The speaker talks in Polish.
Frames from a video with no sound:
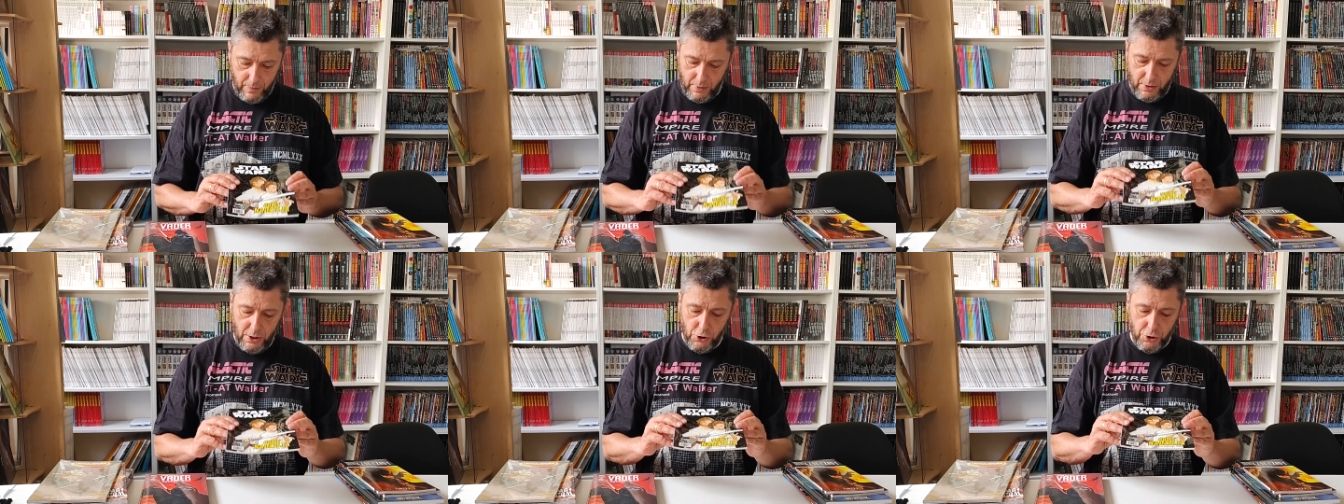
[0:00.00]

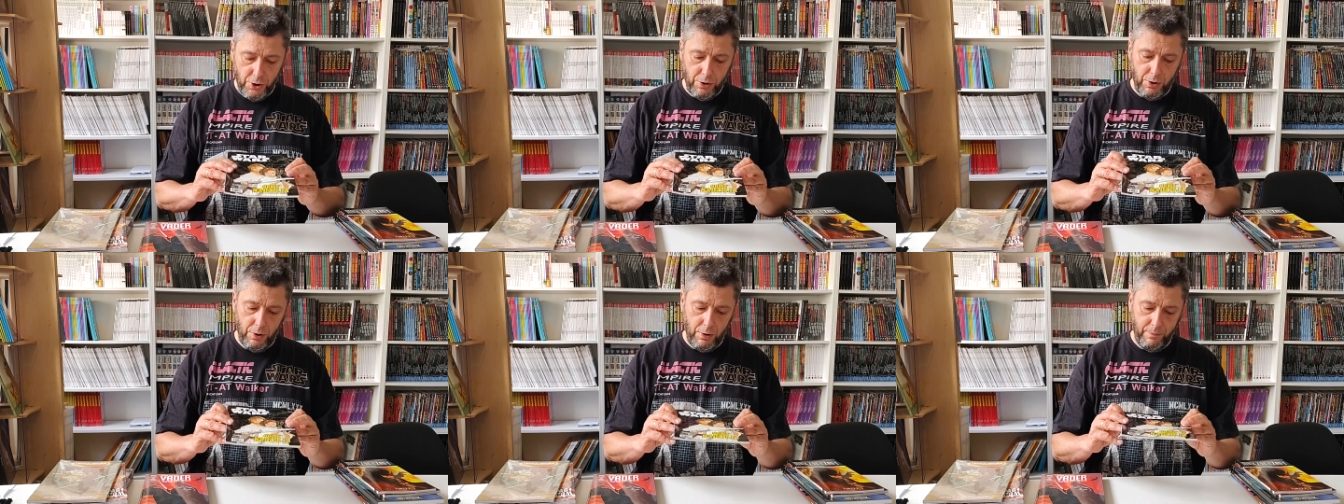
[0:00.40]

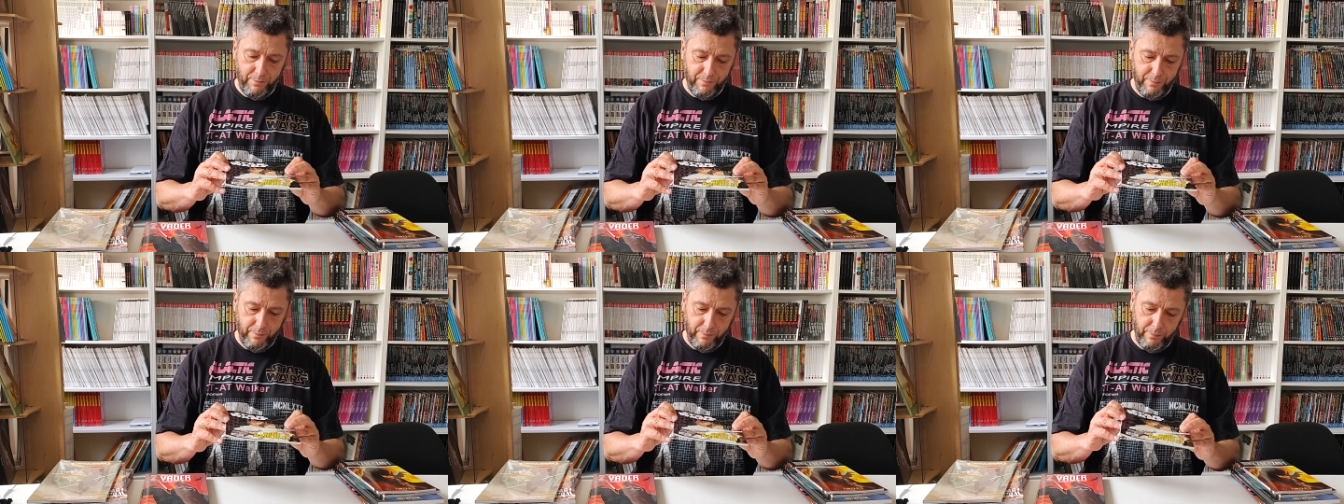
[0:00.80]
zeszyty,
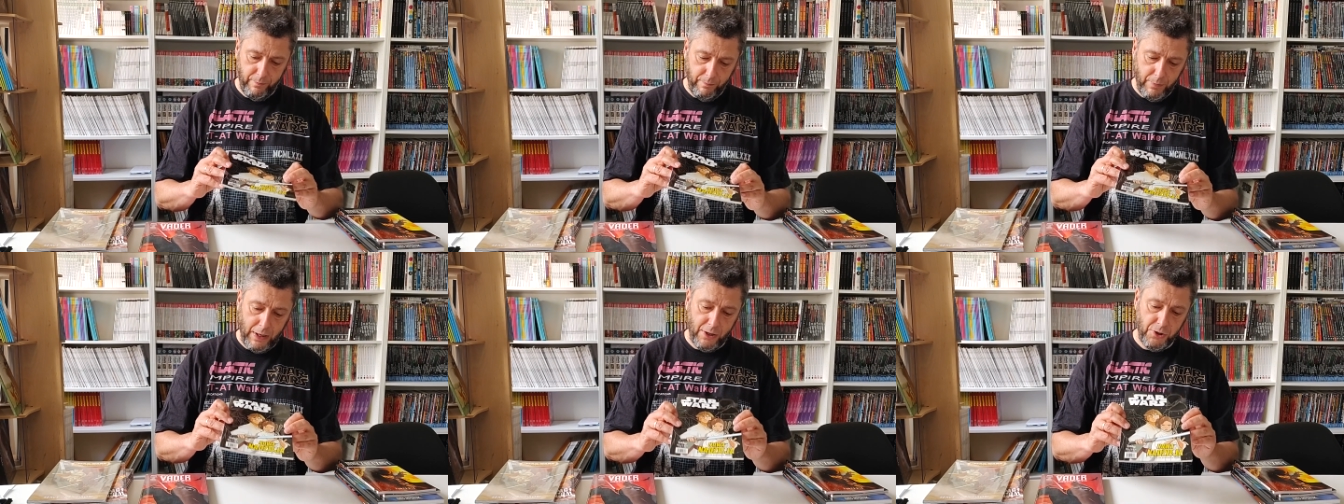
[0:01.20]

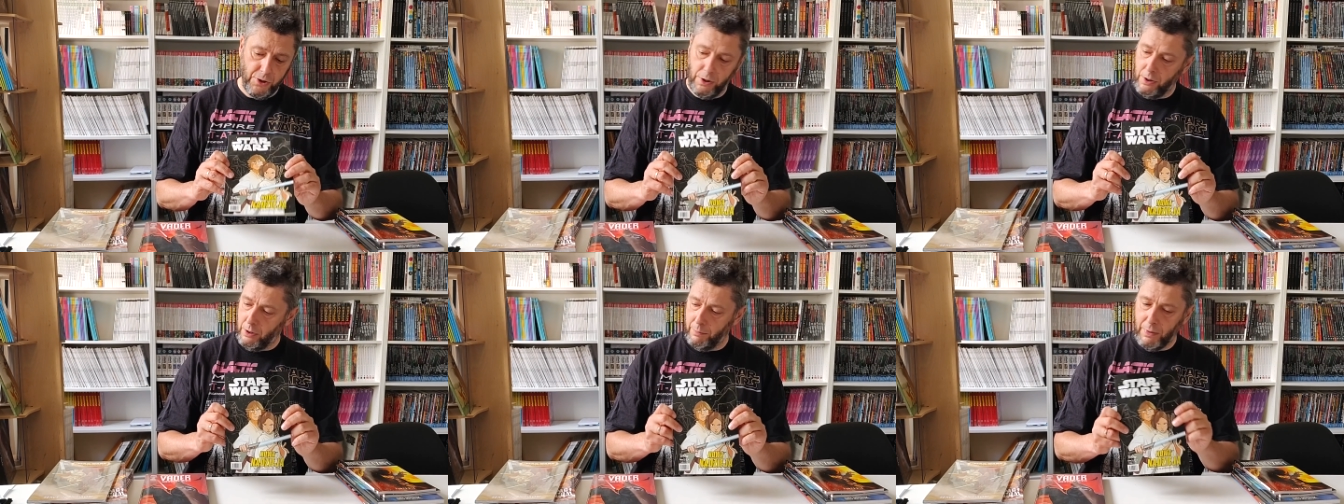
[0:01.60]

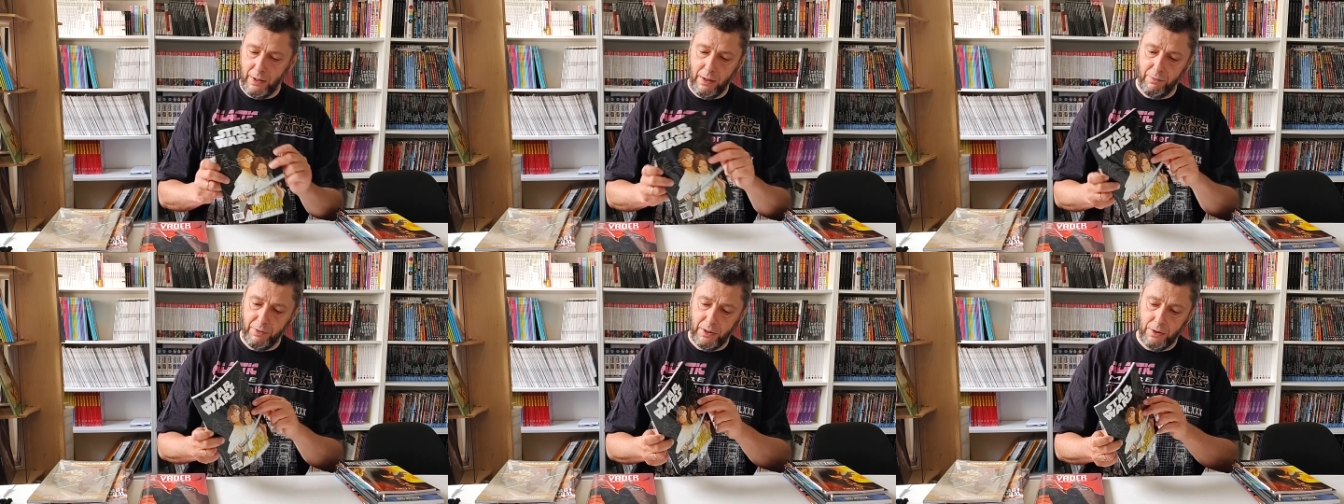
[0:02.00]
bardziej chyba
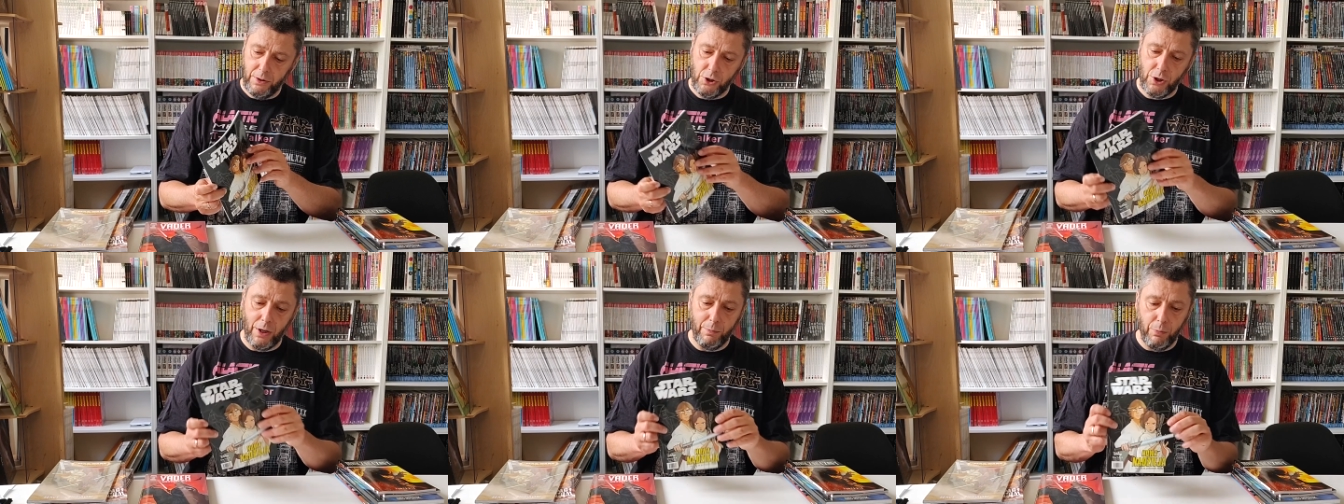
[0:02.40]
nawet
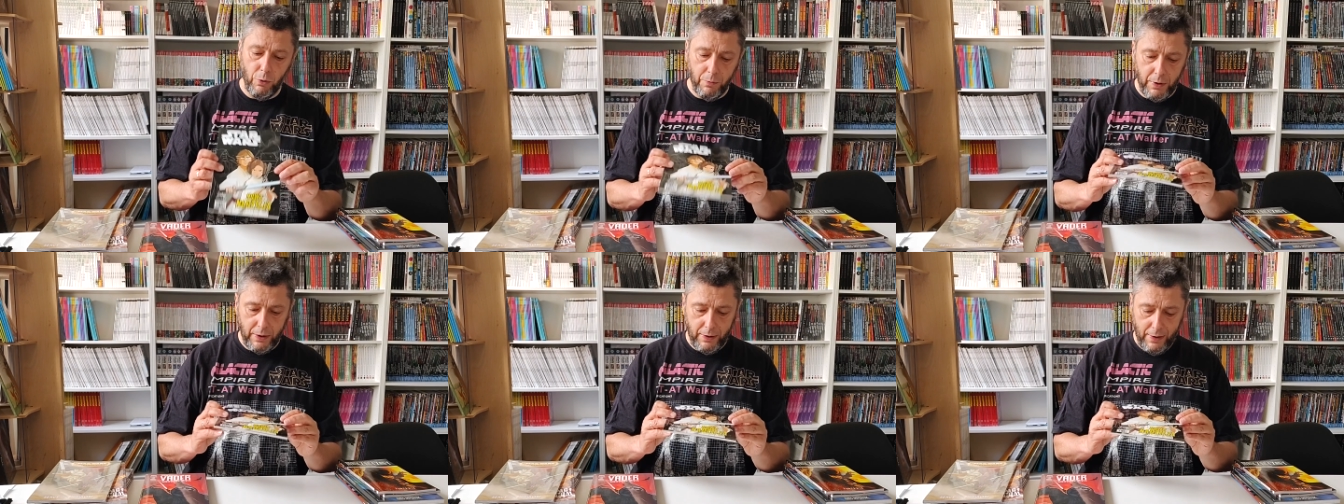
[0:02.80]
niż
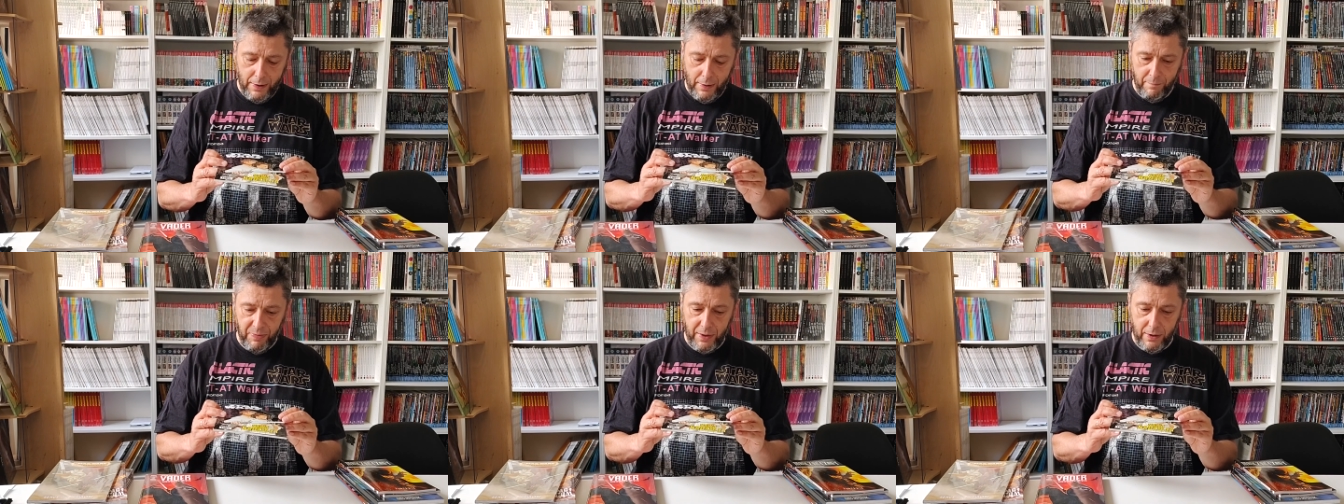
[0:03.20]
albumy,
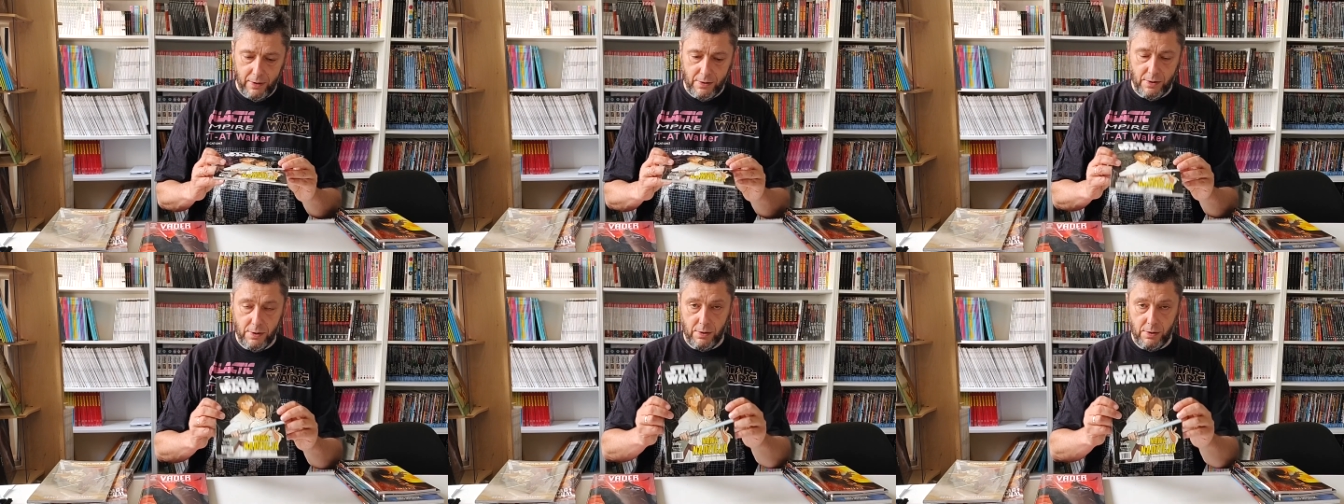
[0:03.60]
y,